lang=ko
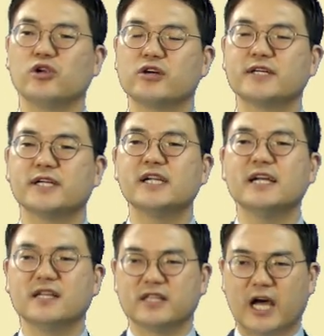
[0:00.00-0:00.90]

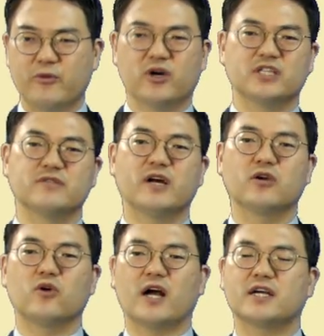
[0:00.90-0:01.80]
권력을 남용하지
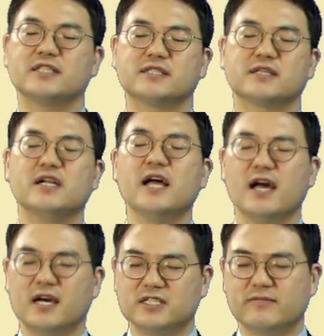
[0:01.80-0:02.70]
말고 악한 짓을
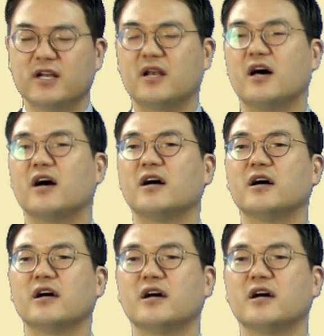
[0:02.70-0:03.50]
하지 말라.